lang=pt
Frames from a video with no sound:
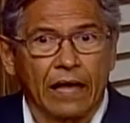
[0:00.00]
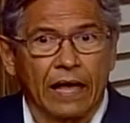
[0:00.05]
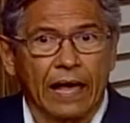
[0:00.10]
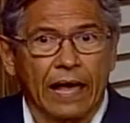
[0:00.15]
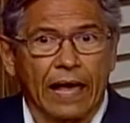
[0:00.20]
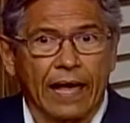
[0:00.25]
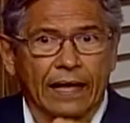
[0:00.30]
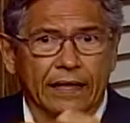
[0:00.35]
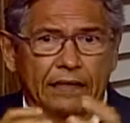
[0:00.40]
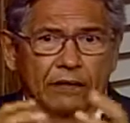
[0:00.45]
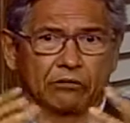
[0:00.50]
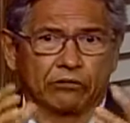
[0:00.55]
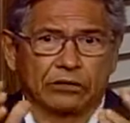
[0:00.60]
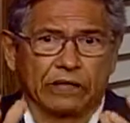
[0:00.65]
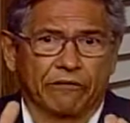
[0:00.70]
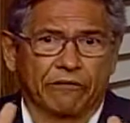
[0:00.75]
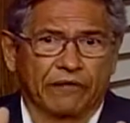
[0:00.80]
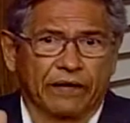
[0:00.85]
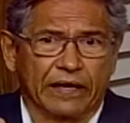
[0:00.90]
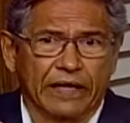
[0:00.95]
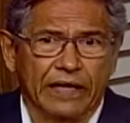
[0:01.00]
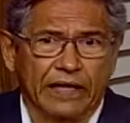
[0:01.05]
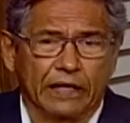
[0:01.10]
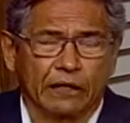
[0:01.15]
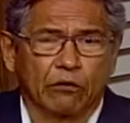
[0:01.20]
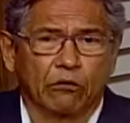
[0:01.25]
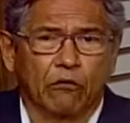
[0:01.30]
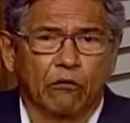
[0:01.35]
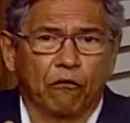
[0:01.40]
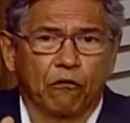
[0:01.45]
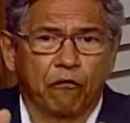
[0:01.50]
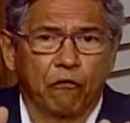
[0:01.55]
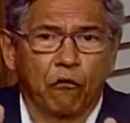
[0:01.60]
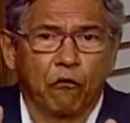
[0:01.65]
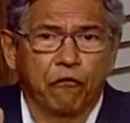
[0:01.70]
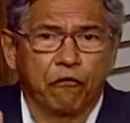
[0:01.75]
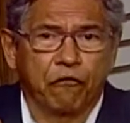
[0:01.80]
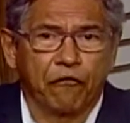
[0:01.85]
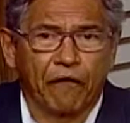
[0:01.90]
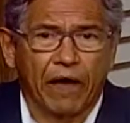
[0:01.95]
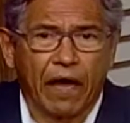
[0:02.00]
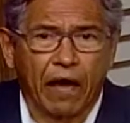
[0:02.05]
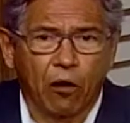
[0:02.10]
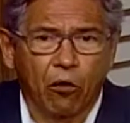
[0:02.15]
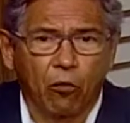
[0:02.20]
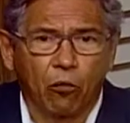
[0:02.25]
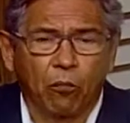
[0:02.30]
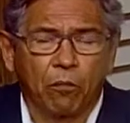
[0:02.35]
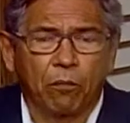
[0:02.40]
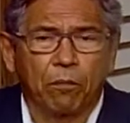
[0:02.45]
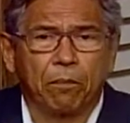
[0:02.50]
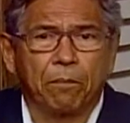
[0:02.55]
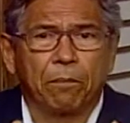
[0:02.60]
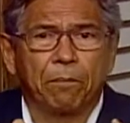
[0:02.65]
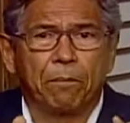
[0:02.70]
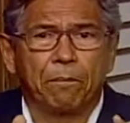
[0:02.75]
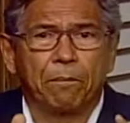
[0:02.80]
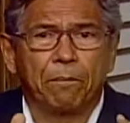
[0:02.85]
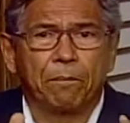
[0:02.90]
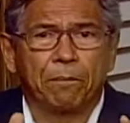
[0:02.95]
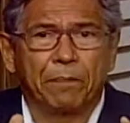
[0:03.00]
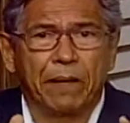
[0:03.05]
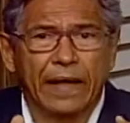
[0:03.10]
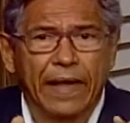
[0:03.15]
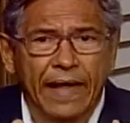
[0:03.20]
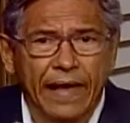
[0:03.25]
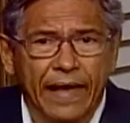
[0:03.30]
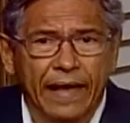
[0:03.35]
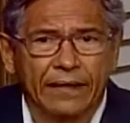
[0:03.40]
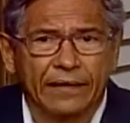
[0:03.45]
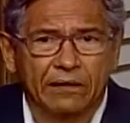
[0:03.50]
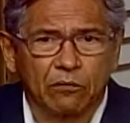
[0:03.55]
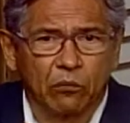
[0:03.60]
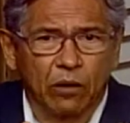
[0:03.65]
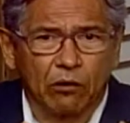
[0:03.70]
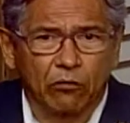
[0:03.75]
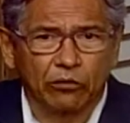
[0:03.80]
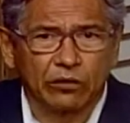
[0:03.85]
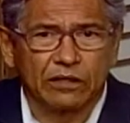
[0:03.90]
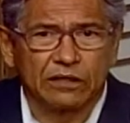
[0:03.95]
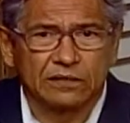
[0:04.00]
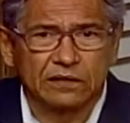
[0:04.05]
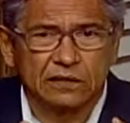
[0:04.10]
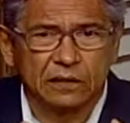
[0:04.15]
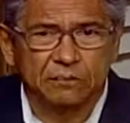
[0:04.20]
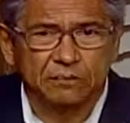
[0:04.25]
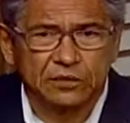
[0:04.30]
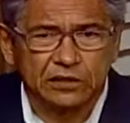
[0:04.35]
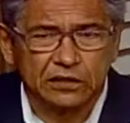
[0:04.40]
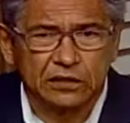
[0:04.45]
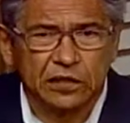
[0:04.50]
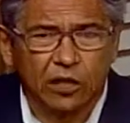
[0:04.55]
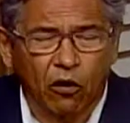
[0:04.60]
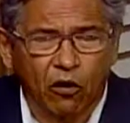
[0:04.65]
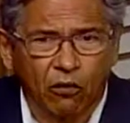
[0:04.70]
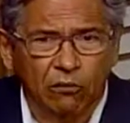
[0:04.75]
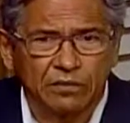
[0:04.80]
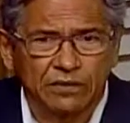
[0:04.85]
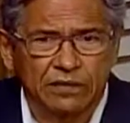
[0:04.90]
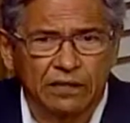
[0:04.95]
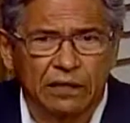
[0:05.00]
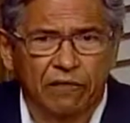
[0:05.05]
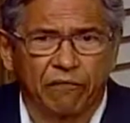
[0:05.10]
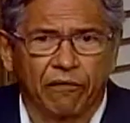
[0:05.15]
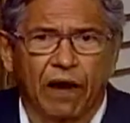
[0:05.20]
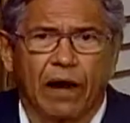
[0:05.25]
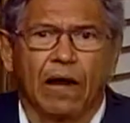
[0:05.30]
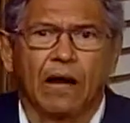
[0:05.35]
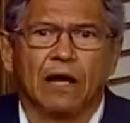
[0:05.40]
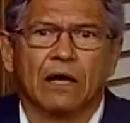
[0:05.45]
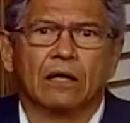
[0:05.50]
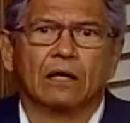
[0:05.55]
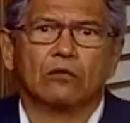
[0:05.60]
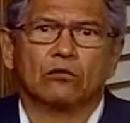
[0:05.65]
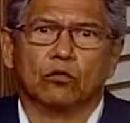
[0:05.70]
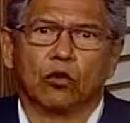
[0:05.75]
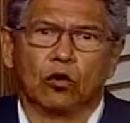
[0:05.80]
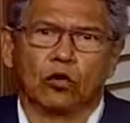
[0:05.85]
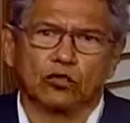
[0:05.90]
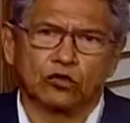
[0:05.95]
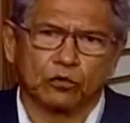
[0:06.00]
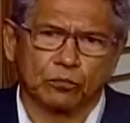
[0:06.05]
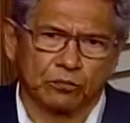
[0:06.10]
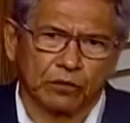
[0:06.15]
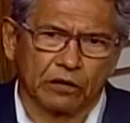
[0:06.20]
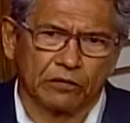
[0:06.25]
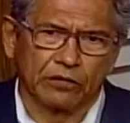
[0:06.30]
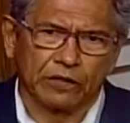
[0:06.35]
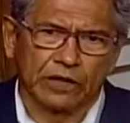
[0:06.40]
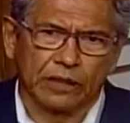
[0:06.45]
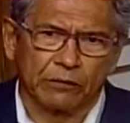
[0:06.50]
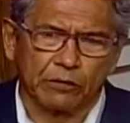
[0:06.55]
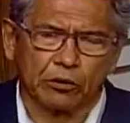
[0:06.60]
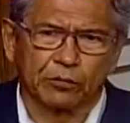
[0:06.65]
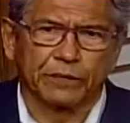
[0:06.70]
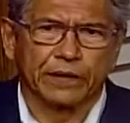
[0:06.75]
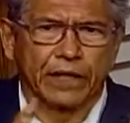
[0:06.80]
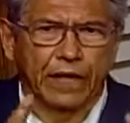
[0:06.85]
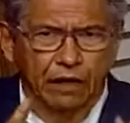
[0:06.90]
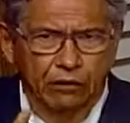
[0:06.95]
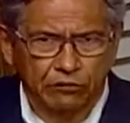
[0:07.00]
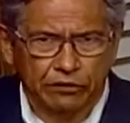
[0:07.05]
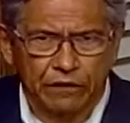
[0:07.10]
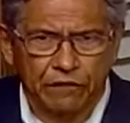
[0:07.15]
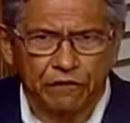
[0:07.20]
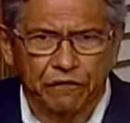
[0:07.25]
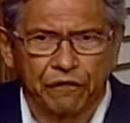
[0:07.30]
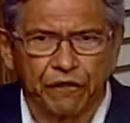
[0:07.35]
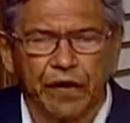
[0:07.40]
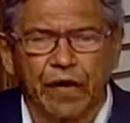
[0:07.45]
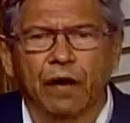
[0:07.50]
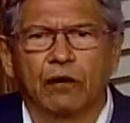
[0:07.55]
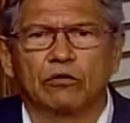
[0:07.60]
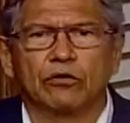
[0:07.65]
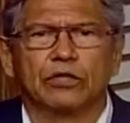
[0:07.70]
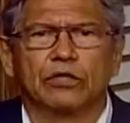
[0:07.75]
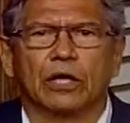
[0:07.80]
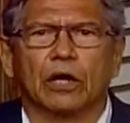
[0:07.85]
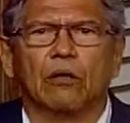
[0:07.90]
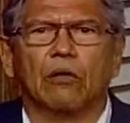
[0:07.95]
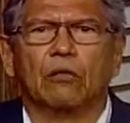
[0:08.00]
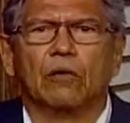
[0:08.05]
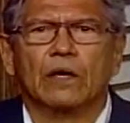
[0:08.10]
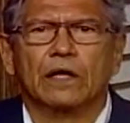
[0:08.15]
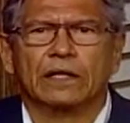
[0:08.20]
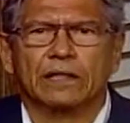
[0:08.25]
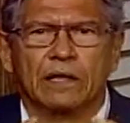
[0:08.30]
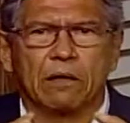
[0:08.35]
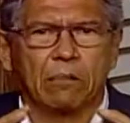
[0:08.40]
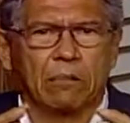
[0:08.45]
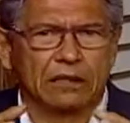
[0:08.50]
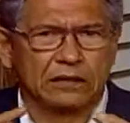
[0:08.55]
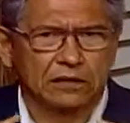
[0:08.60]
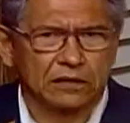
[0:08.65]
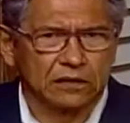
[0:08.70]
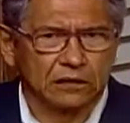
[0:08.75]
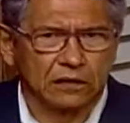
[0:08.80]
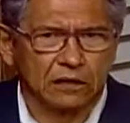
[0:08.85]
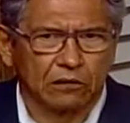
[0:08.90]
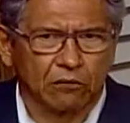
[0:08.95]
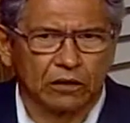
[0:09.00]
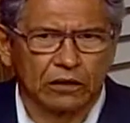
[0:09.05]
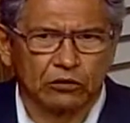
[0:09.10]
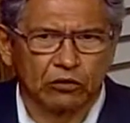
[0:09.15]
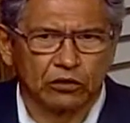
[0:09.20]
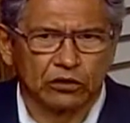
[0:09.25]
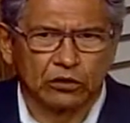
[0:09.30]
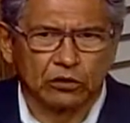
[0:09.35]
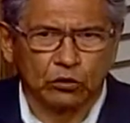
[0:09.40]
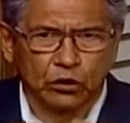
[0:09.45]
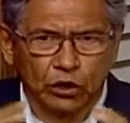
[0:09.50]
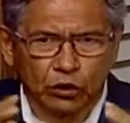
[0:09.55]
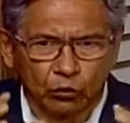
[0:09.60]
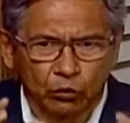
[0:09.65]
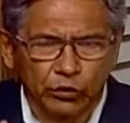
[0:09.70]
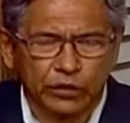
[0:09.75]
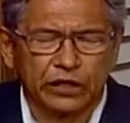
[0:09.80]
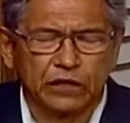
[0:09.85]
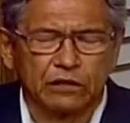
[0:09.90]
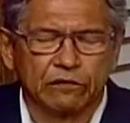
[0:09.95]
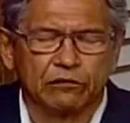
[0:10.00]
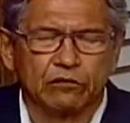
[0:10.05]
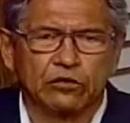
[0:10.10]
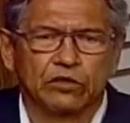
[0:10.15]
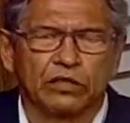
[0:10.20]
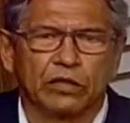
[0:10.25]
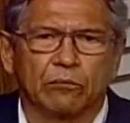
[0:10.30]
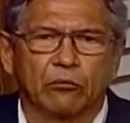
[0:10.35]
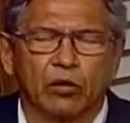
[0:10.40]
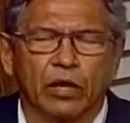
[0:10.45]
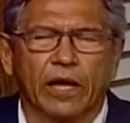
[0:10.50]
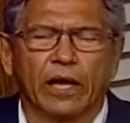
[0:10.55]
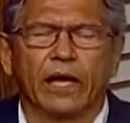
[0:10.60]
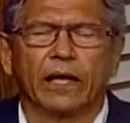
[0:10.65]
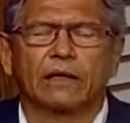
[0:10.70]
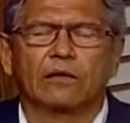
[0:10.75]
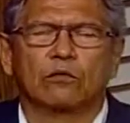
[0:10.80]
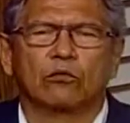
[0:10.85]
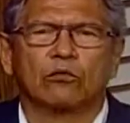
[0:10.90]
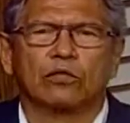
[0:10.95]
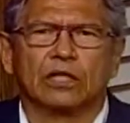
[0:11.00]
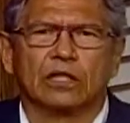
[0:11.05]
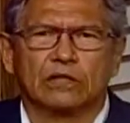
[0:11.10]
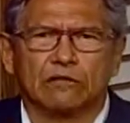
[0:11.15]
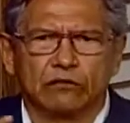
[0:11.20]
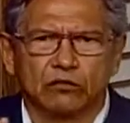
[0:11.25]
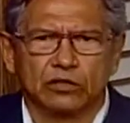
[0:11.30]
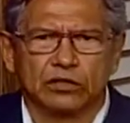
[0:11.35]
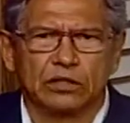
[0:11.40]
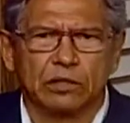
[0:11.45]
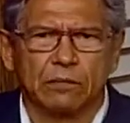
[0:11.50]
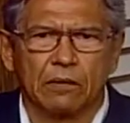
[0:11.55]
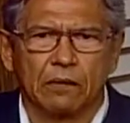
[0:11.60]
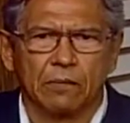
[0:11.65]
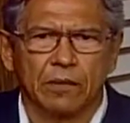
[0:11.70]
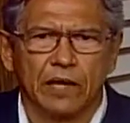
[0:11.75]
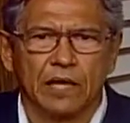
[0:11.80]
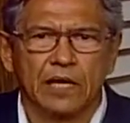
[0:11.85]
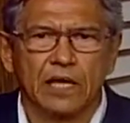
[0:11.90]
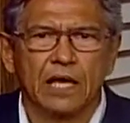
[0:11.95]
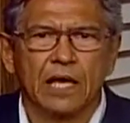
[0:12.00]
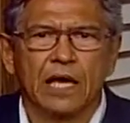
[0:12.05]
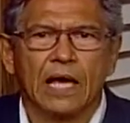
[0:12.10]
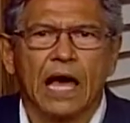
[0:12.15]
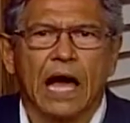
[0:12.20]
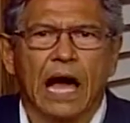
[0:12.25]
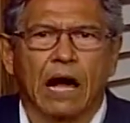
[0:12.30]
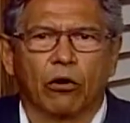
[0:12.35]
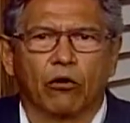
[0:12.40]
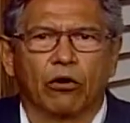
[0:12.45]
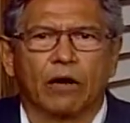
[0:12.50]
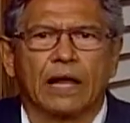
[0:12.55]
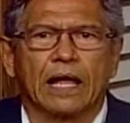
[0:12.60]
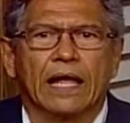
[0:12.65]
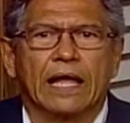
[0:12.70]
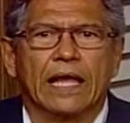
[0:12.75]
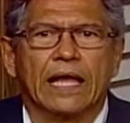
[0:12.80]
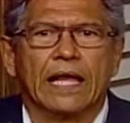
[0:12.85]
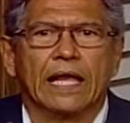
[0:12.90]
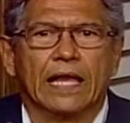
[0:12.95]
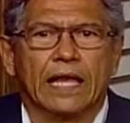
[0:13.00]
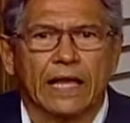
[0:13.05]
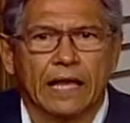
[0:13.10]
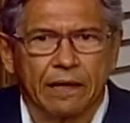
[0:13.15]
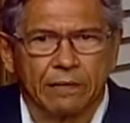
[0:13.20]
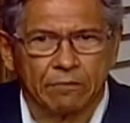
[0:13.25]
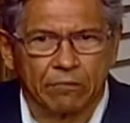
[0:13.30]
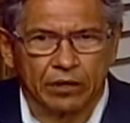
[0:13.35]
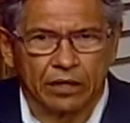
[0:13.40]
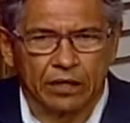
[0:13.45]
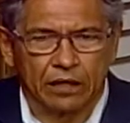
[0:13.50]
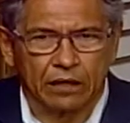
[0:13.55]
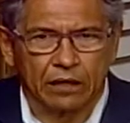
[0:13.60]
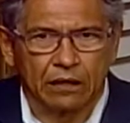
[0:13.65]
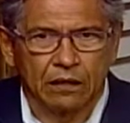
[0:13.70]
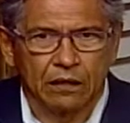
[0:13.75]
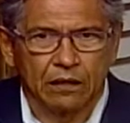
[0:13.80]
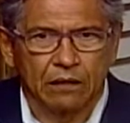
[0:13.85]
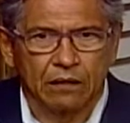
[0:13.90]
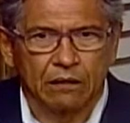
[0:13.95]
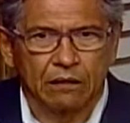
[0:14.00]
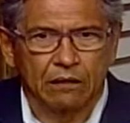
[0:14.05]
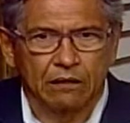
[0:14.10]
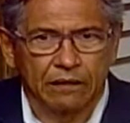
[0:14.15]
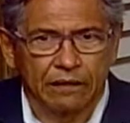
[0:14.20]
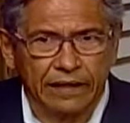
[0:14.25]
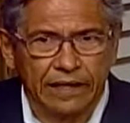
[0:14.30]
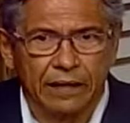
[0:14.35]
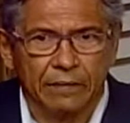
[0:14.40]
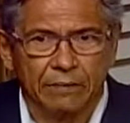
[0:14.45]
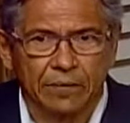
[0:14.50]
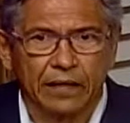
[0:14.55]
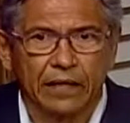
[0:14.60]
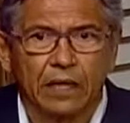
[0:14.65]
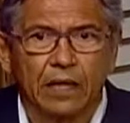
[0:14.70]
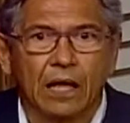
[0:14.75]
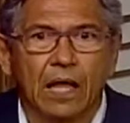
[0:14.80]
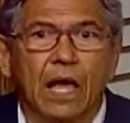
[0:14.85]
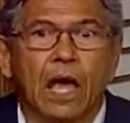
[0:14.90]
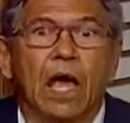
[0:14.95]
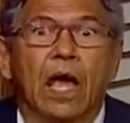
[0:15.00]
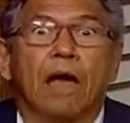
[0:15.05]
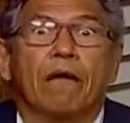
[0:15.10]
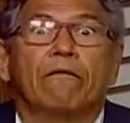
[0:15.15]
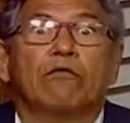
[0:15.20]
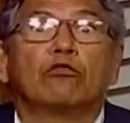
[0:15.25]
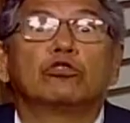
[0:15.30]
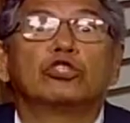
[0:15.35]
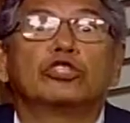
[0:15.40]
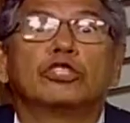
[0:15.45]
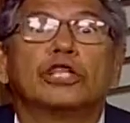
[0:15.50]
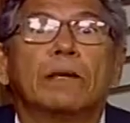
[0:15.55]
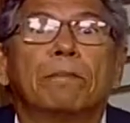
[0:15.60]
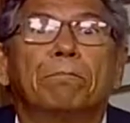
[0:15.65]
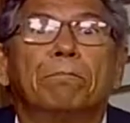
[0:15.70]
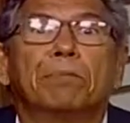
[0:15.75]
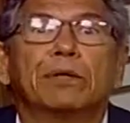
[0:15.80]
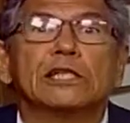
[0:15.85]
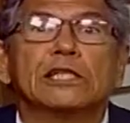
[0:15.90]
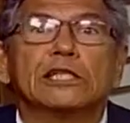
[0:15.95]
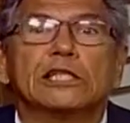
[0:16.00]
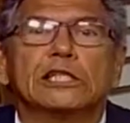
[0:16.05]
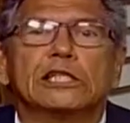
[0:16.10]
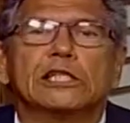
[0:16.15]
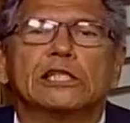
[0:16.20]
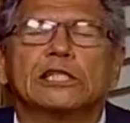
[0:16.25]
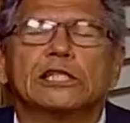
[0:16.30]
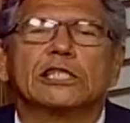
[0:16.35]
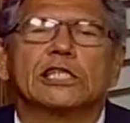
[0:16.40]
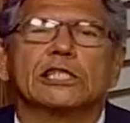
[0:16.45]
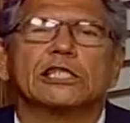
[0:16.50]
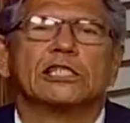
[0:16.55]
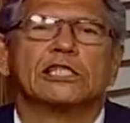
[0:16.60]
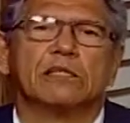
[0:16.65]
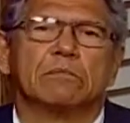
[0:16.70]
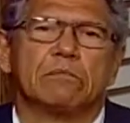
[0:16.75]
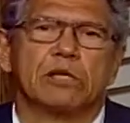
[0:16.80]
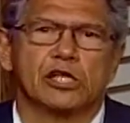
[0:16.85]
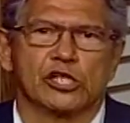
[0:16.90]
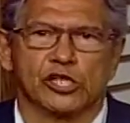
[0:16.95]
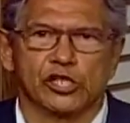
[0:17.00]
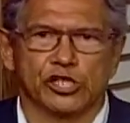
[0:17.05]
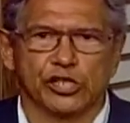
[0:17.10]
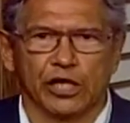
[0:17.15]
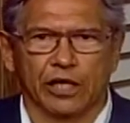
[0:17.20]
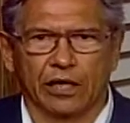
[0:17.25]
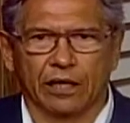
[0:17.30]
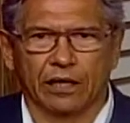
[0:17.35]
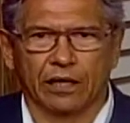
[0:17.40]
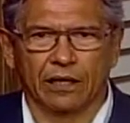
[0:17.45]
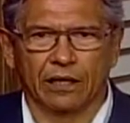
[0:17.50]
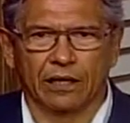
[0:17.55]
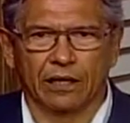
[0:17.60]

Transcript: É, eu já falei que o, o ferro é uma coisa que você precisa observar. Nosso polivitamínico mineral tem ferro, então tem bastante, uma dose que cuida de você, mulher, cuida de você, mamãe. Agora, lembre, lembre, você precisa se mexer.